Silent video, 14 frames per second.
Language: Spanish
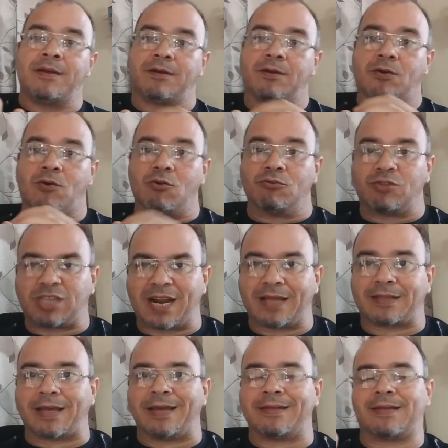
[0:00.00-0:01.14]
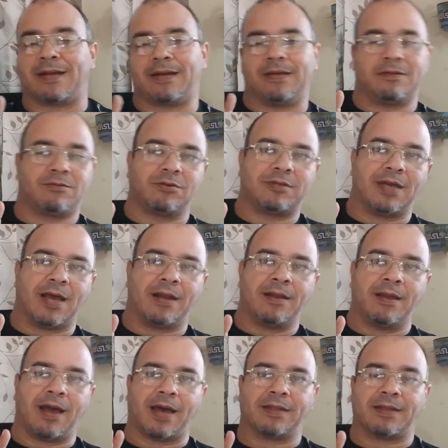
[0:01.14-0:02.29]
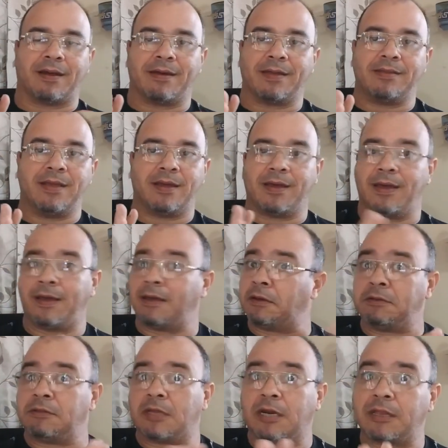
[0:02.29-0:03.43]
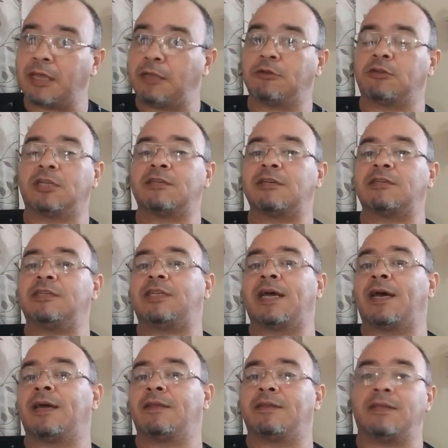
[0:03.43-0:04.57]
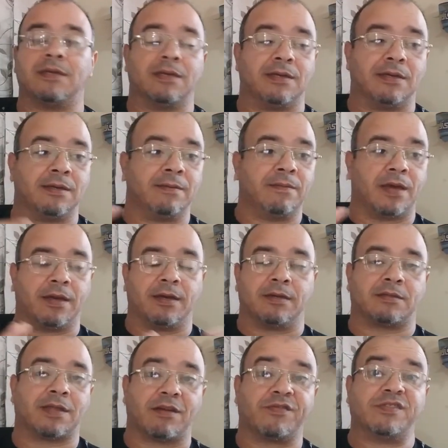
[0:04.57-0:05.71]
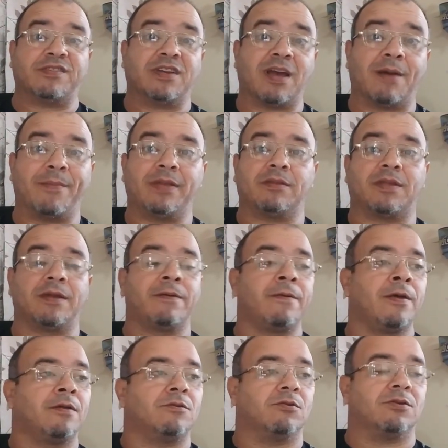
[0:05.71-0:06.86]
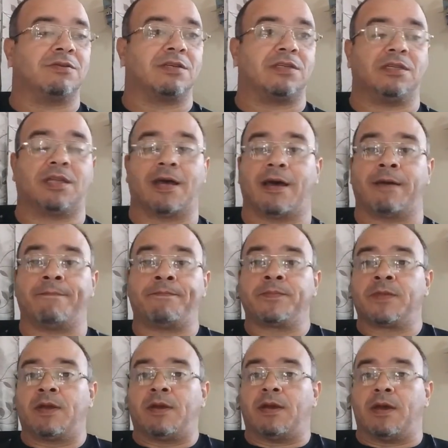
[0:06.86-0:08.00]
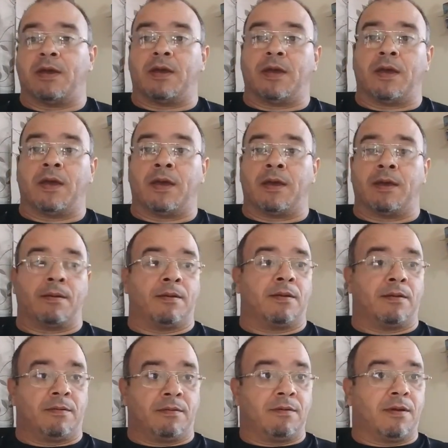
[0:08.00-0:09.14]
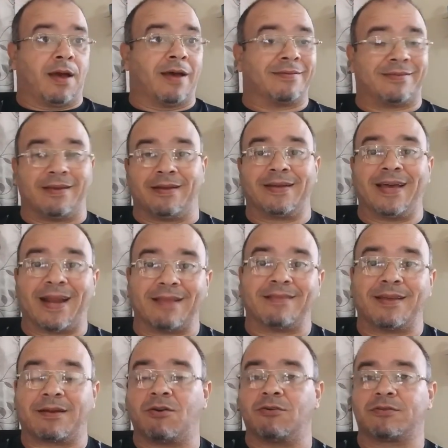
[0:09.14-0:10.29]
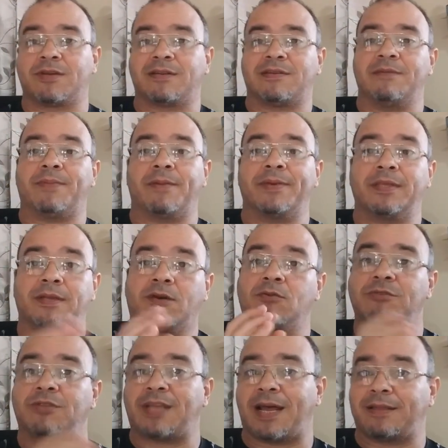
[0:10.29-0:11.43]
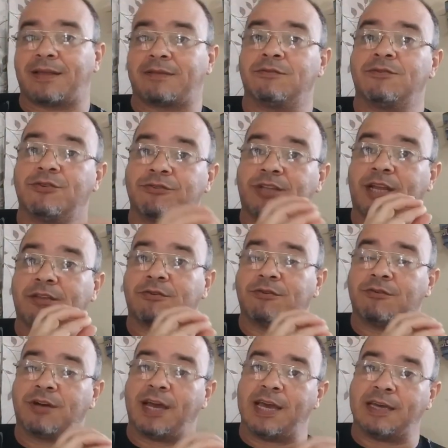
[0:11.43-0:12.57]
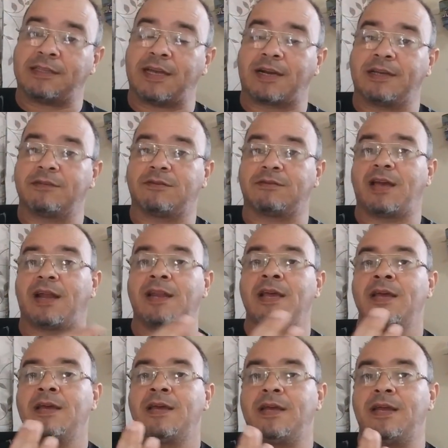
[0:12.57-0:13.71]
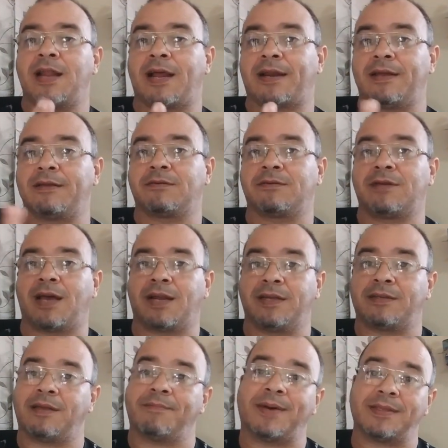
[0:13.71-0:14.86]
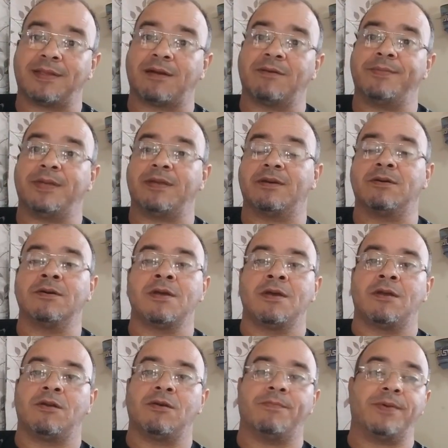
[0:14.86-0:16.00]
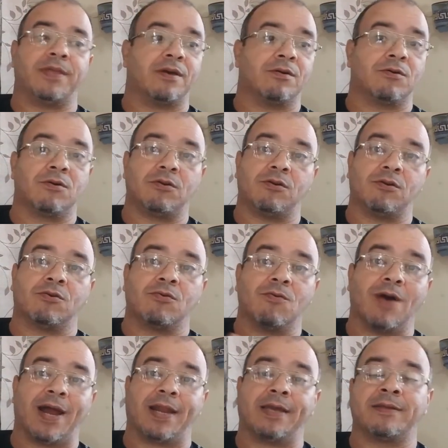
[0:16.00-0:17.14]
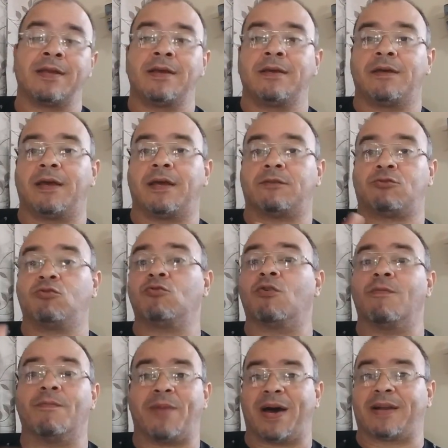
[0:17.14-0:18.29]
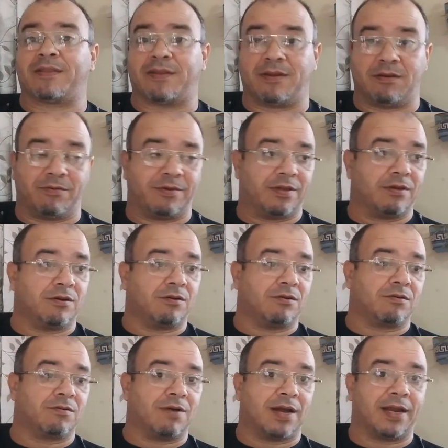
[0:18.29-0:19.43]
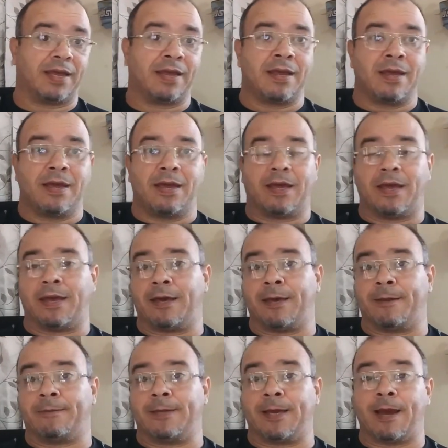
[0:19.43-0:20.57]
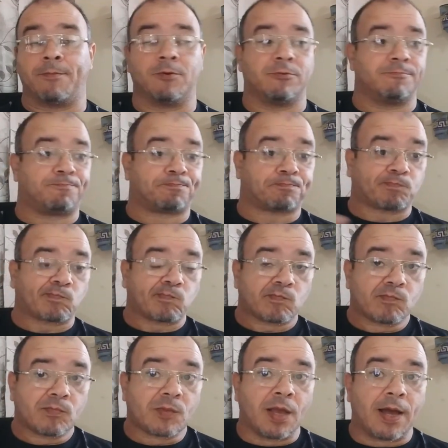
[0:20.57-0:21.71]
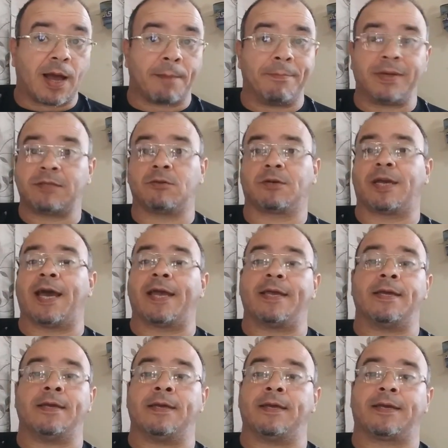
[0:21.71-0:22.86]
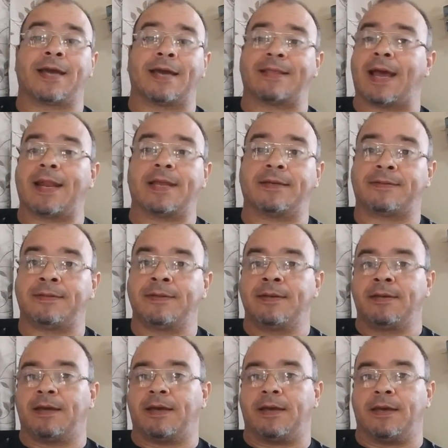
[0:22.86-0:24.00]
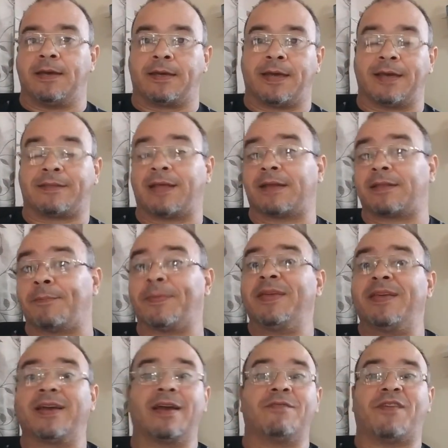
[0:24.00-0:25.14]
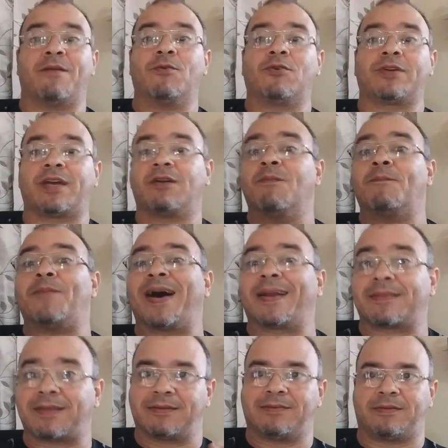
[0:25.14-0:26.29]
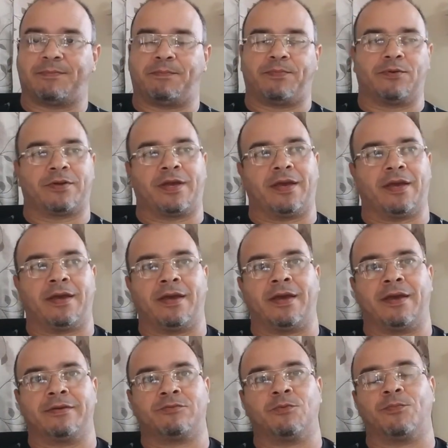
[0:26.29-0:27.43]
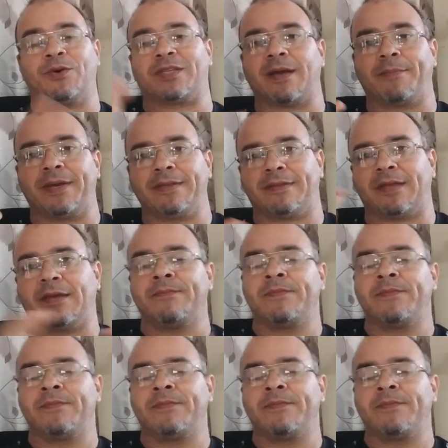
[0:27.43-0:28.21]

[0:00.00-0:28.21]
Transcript: contrata esta red social a través de internet, no necesita ni eh, estar físicamente, no necesita eh, eh, hacer grandes cosas, simplemente contratas un contrato con esta red social y las redes sociales te mandan los videos, los videos los cuales eh, tú compartes los videos, los cuales, eh, digamos, has visto que hay canales eh, que hasta te piden el favor que compartas, porque supuestamente